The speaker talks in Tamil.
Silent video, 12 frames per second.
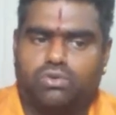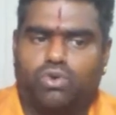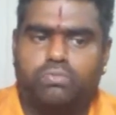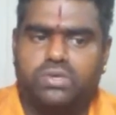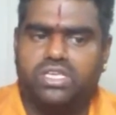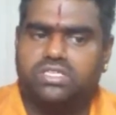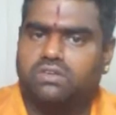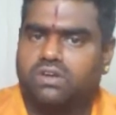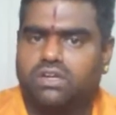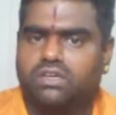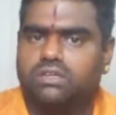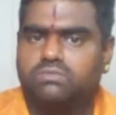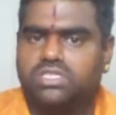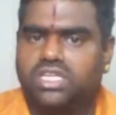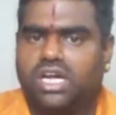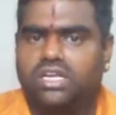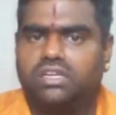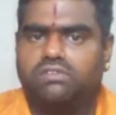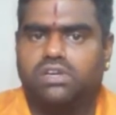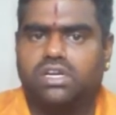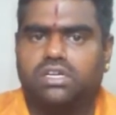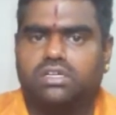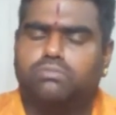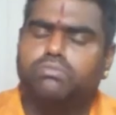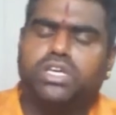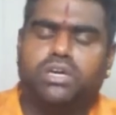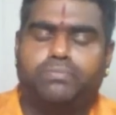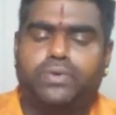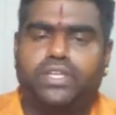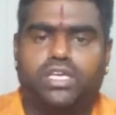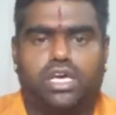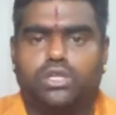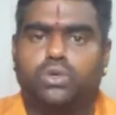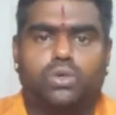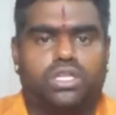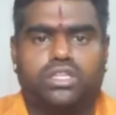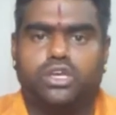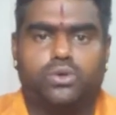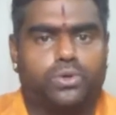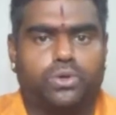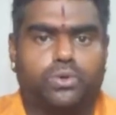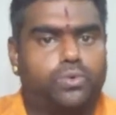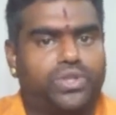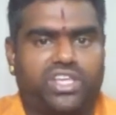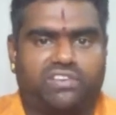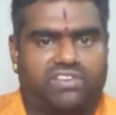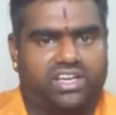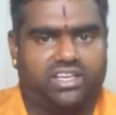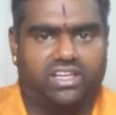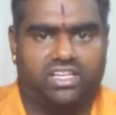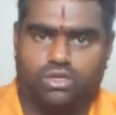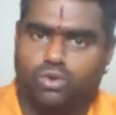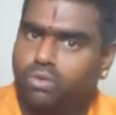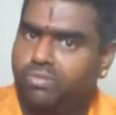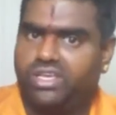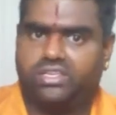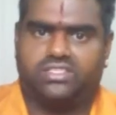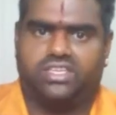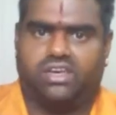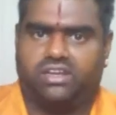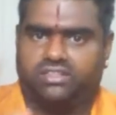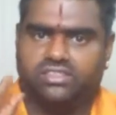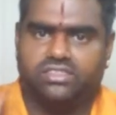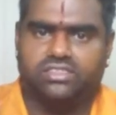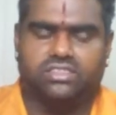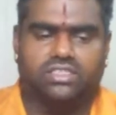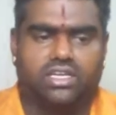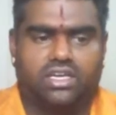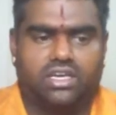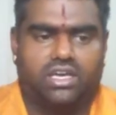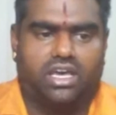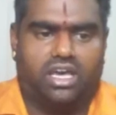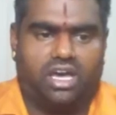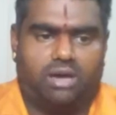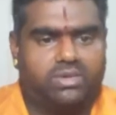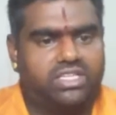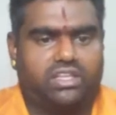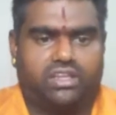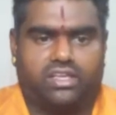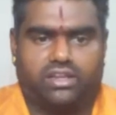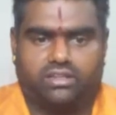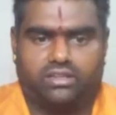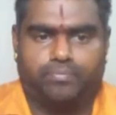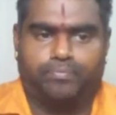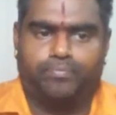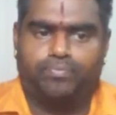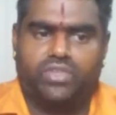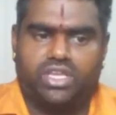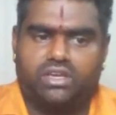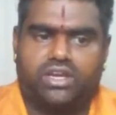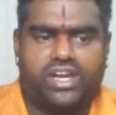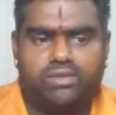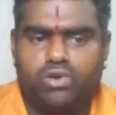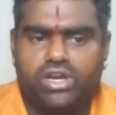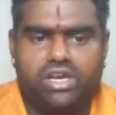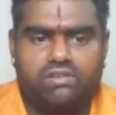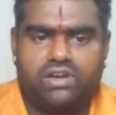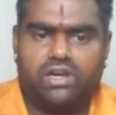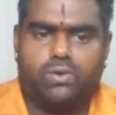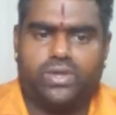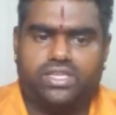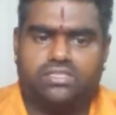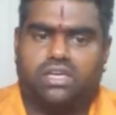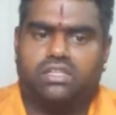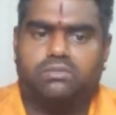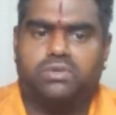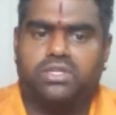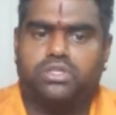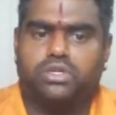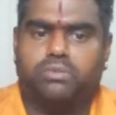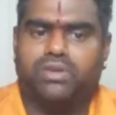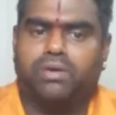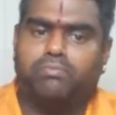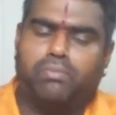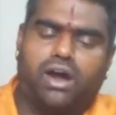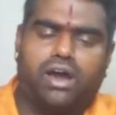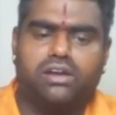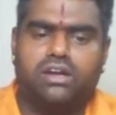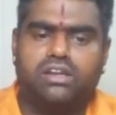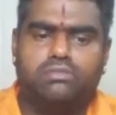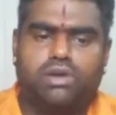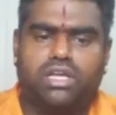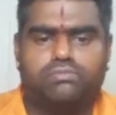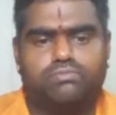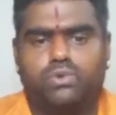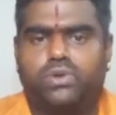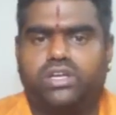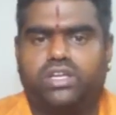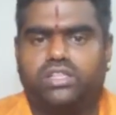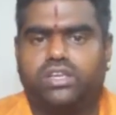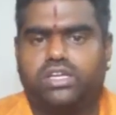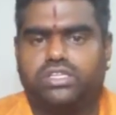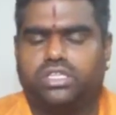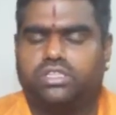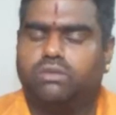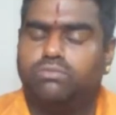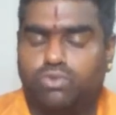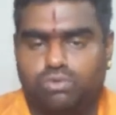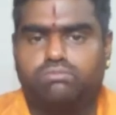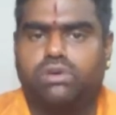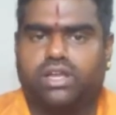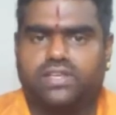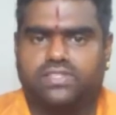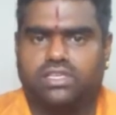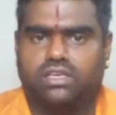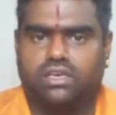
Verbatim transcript: ஓபிஎஸ் அவர்களுக்கும் ஸ்டாலின் அவர்களுக்கும் மிகப்பெரிய அனுகூலத்தை கொடுக்கக்கூடிய வகையில் இந்த குரு பெயர்ச்சியானது அமைந்திருக்கிறது கனிமொழி அவர்களுடைய ஜாதகம் எடுத்துட்டோம்னா மார்கழி மாதம் பூரட்டாதி நட்சத்திரம் கும்பராசி